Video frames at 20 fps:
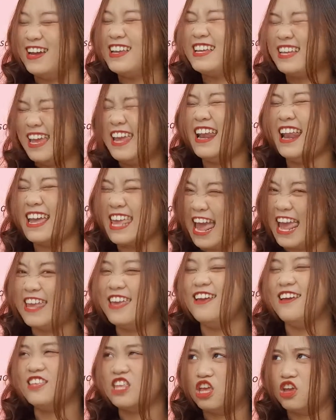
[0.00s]
Nghĩa là vậy.
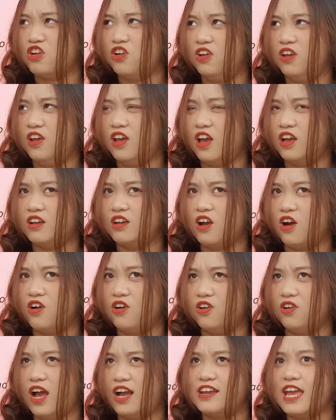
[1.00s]
Vậy
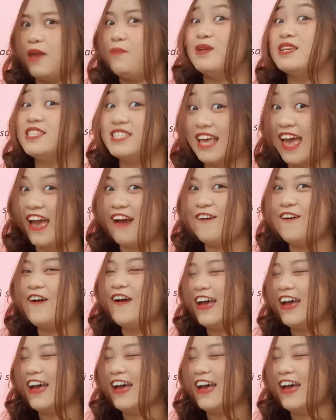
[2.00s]
còn ăn kem thì sao?